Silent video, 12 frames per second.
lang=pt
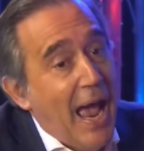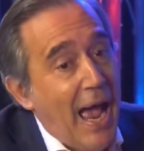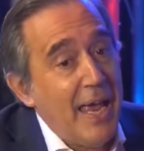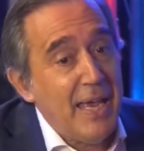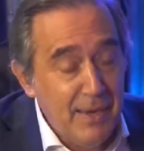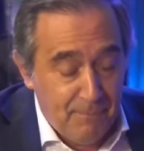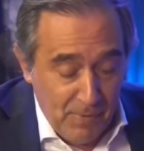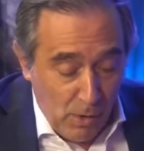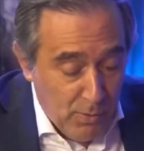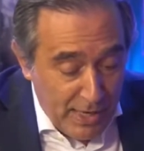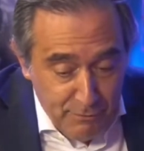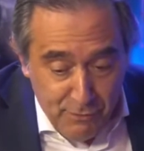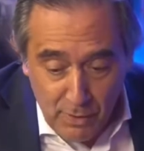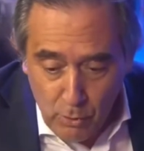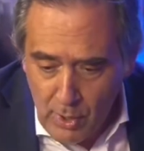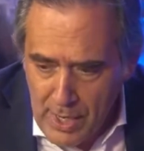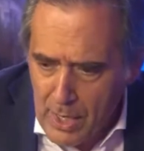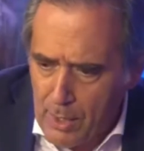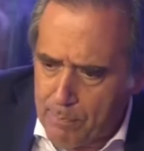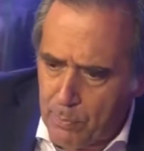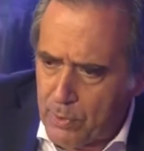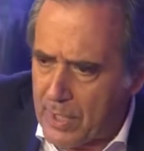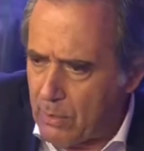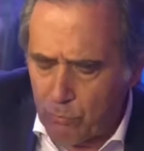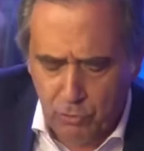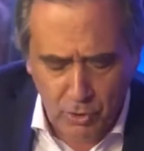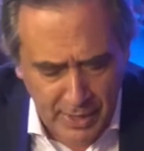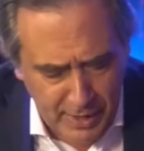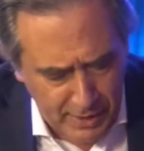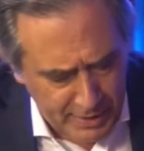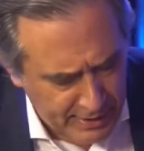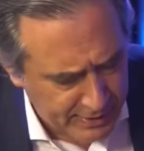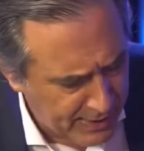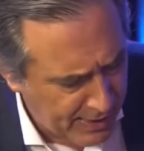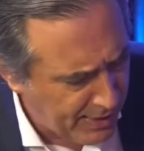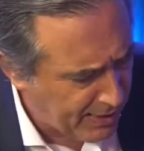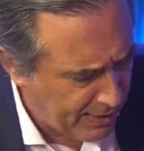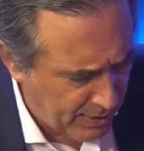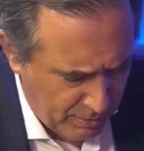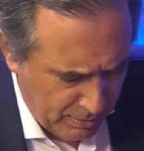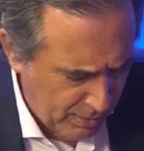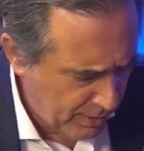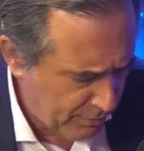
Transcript: Aí alguém falou, é, porque não sei o quê, Inglaterra,